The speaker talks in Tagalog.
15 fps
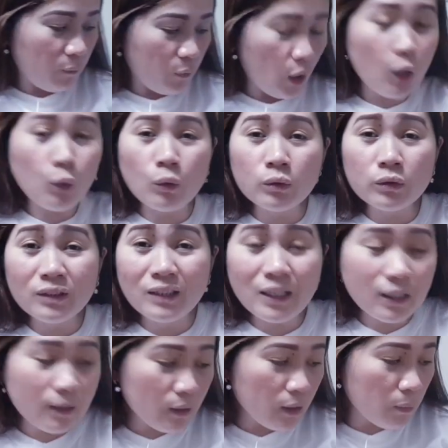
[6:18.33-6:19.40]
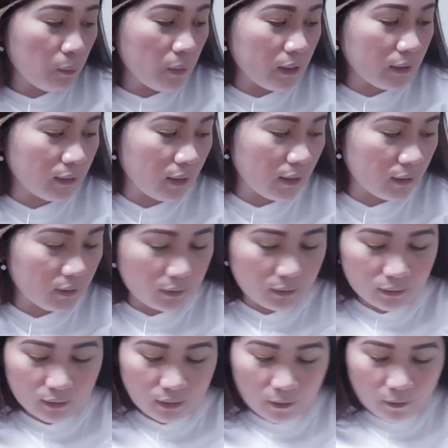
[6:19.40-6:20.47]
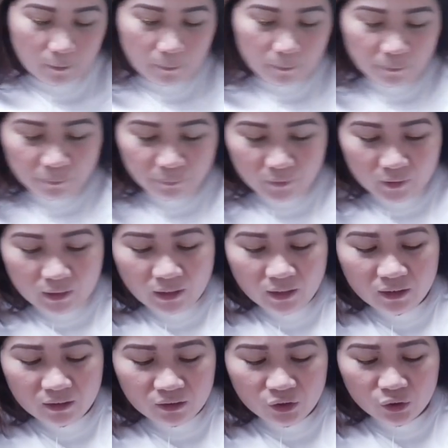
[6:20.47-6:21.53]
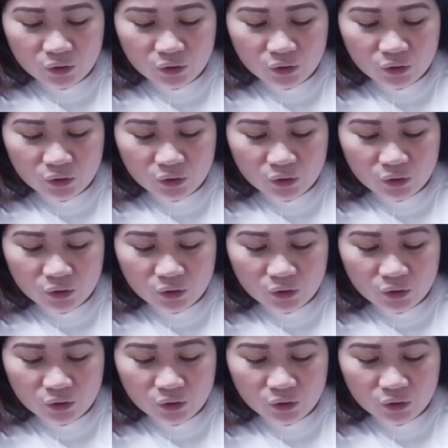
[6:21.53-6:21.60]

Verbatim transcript: Oh, three pieces. And,